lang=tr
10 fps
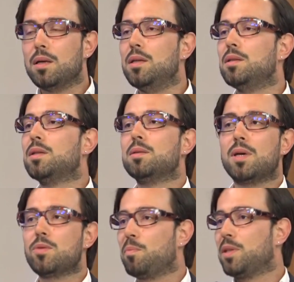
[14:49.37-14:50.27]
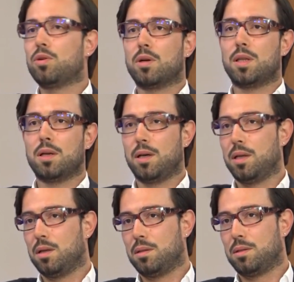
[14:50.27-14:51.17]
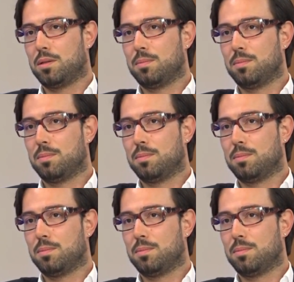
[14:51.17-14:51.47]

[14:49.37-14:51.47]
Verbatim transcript: inanılmaz bir beta karoten kaynağıdır.